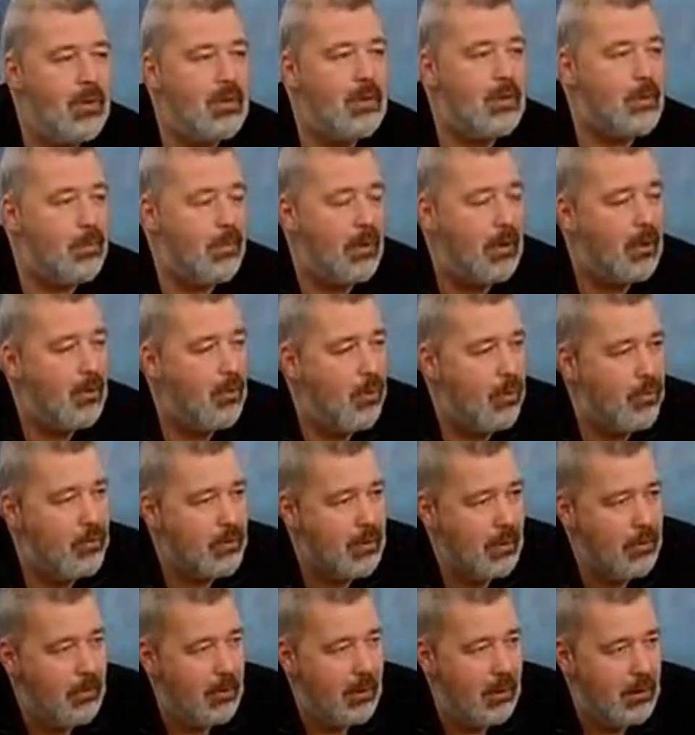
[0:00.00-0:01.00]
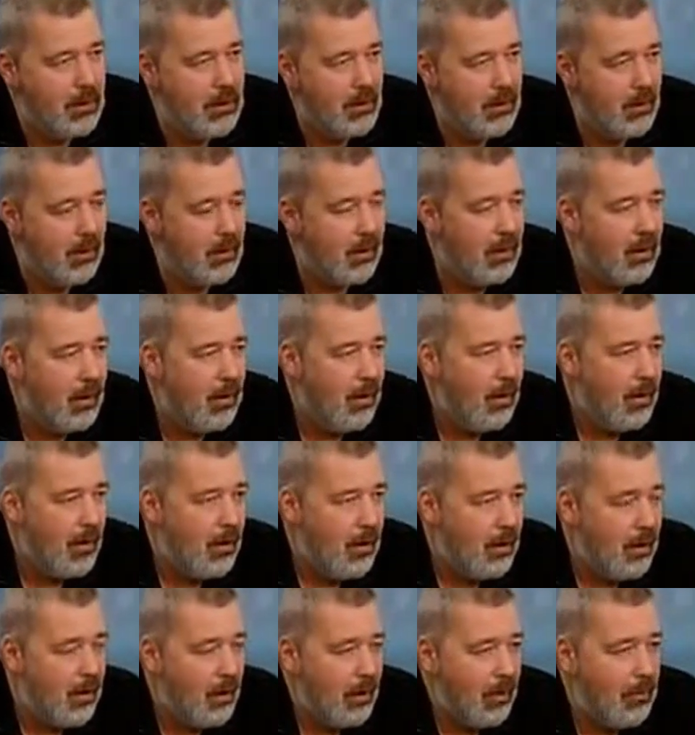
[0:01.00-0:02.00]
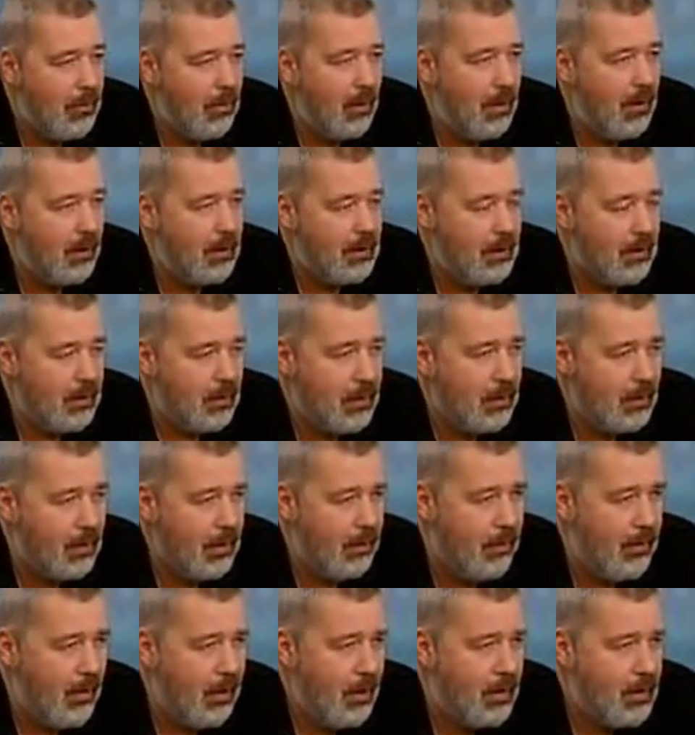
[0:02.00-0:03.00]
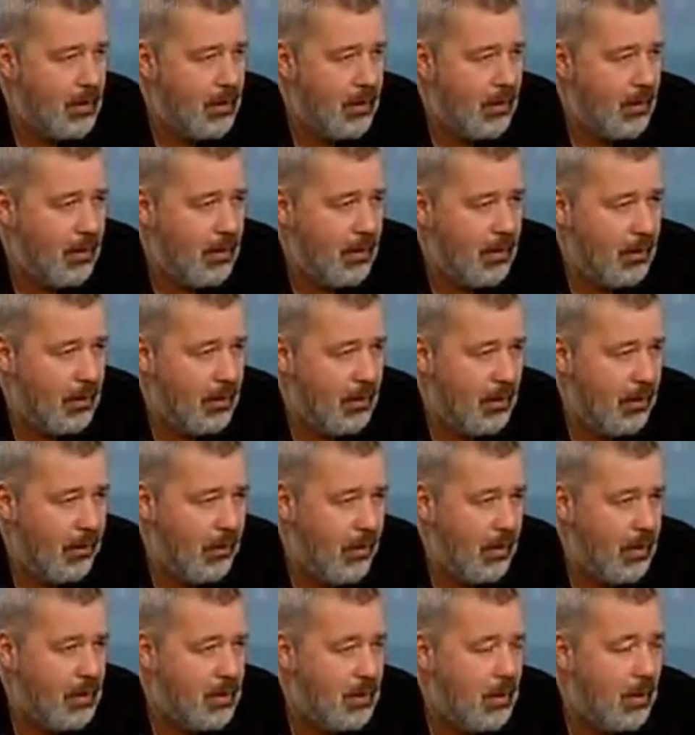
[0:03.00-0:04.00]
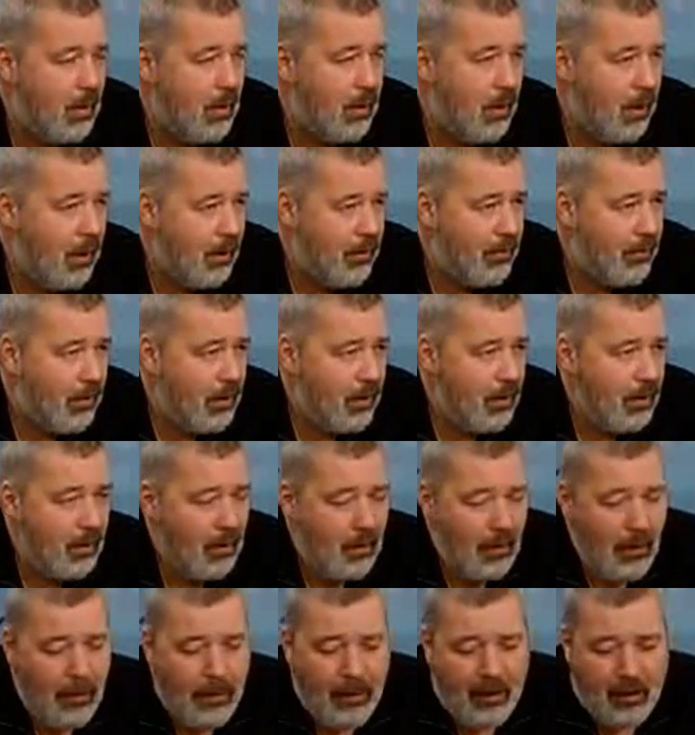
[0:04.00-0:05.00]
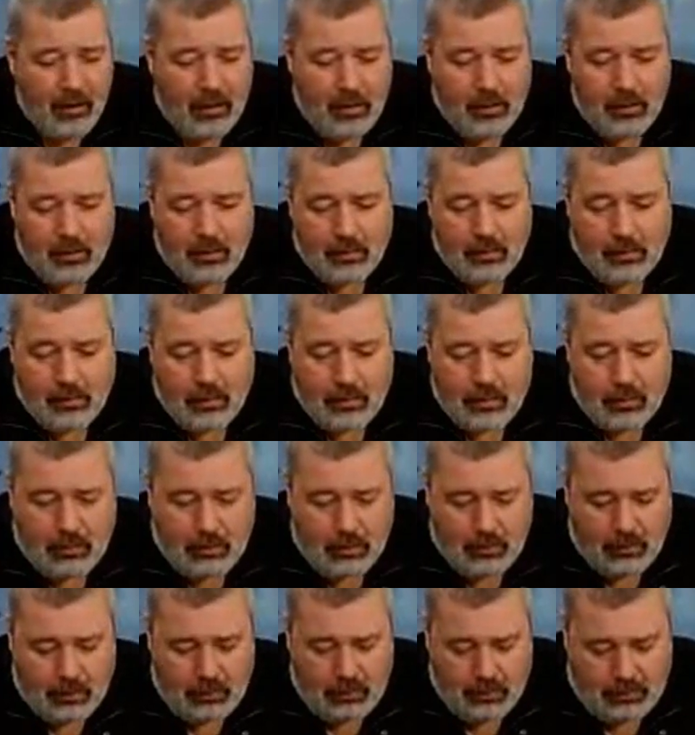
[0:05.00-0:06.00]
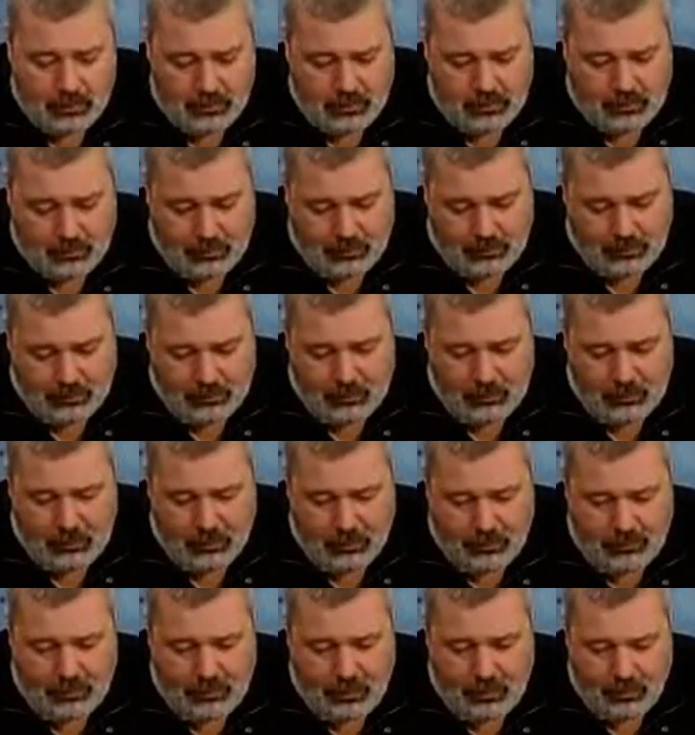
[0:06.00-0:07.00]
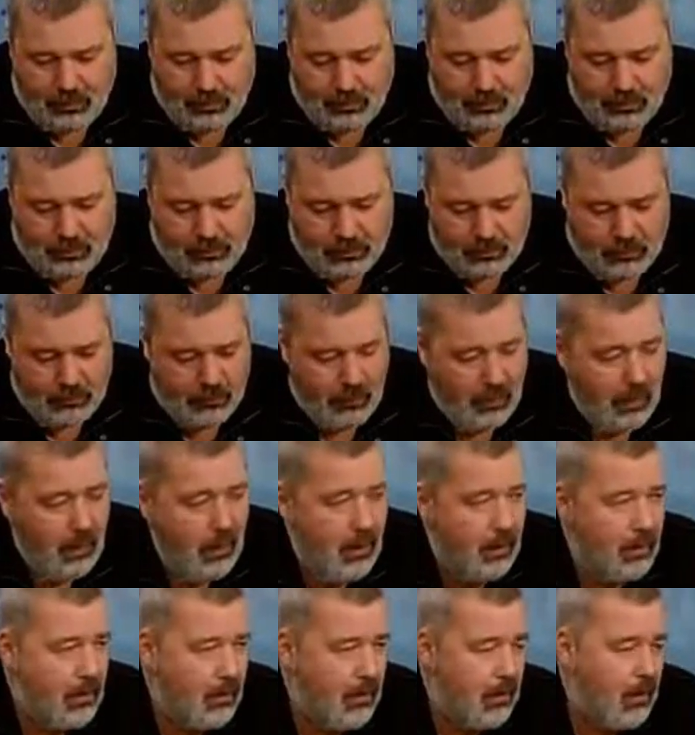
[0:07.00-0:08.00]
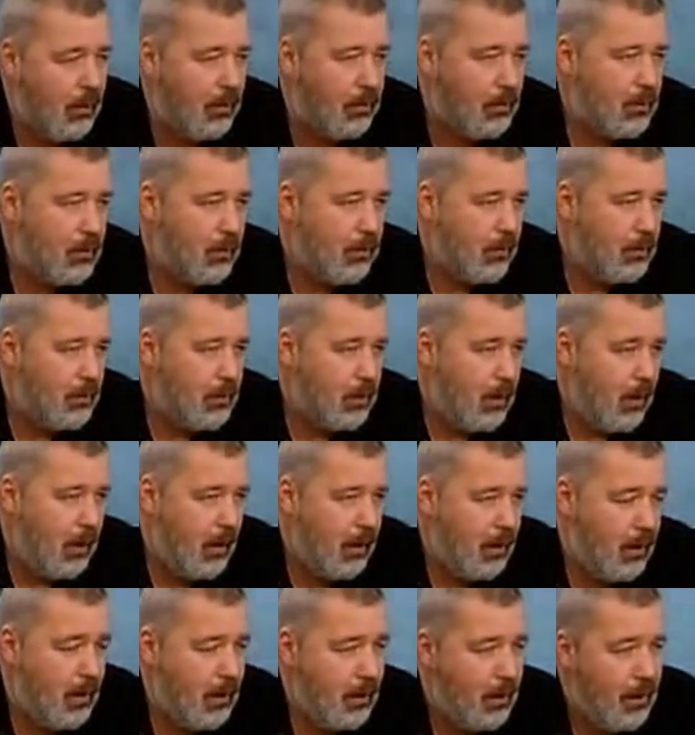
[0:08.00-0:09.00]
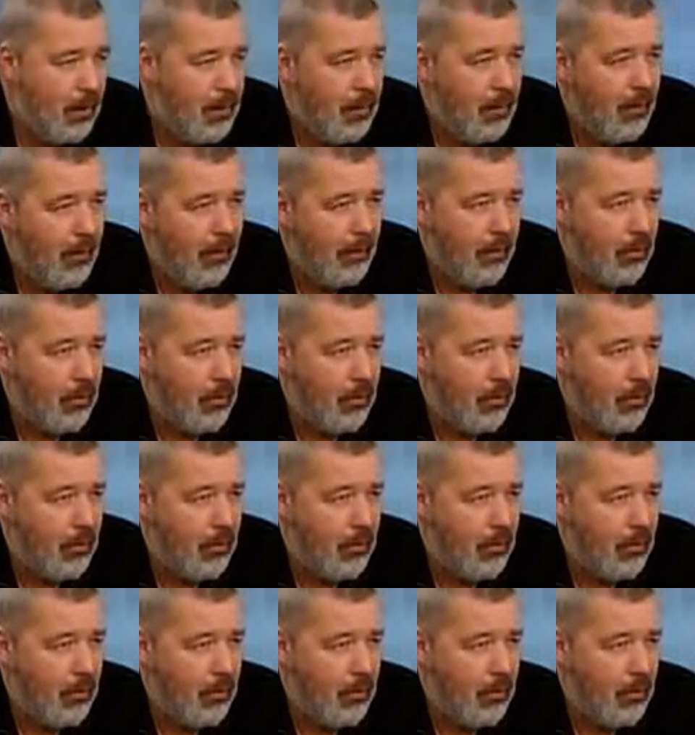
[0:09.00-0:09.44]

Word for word: вместе с Маяковским ходили, громили, значит, еврейские, еврейские лавки. Э, кто видел фильм Валерия Тодоровского «Стиляги»,